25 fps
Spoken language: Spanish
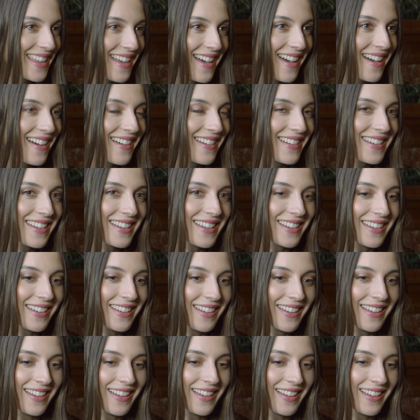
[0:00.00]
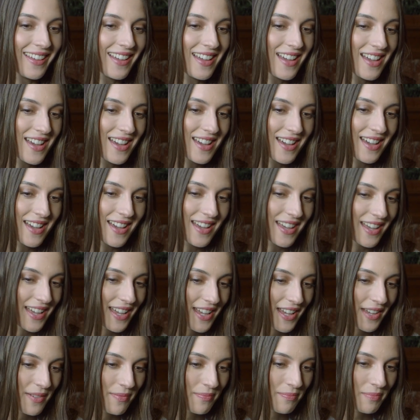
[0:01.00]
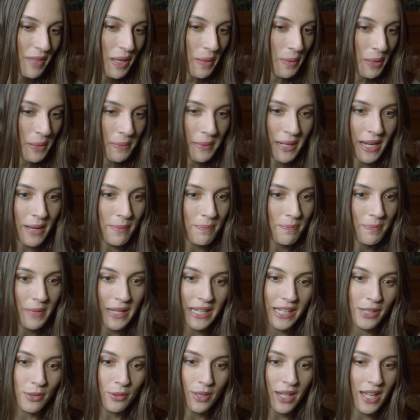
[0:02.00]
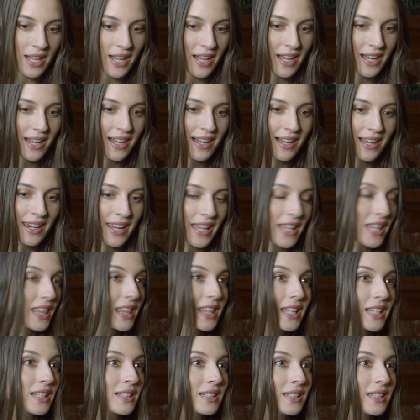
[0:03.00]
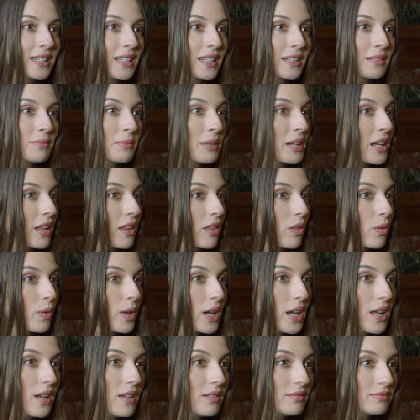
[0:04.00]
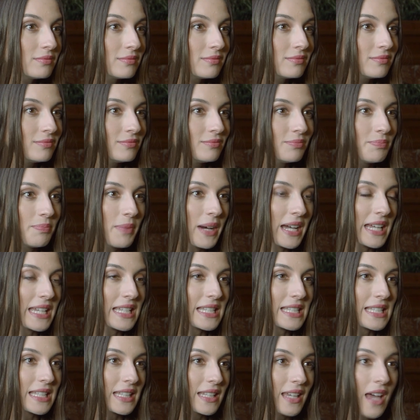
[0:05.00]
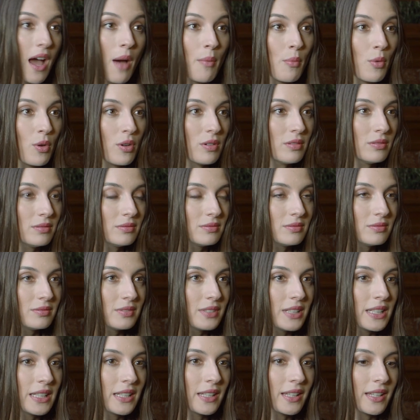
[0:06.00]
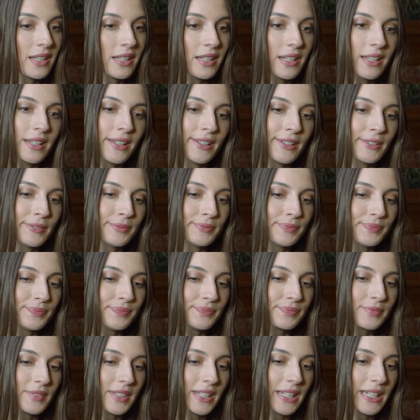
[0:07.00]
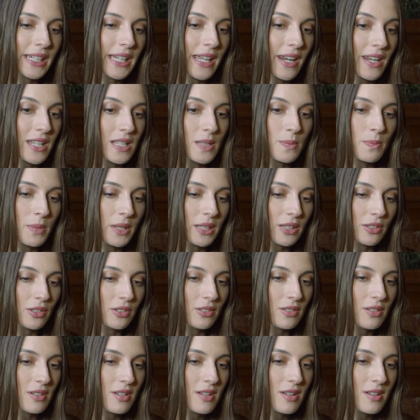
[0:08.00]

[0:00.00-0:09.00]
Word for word: ya. Eh, mi primera película la hice en, Venezuela, país que amo y que, respeto.